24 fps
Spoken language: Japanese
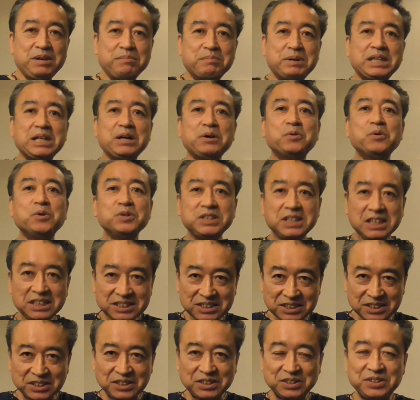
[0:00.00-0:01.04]
また後
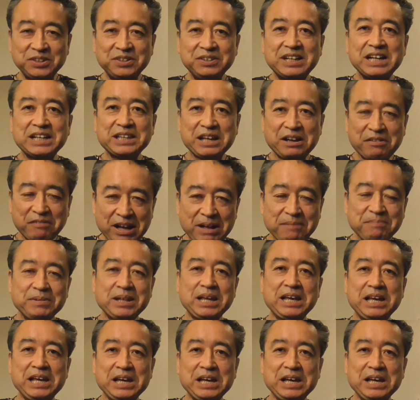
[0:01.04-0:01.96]
日という方は、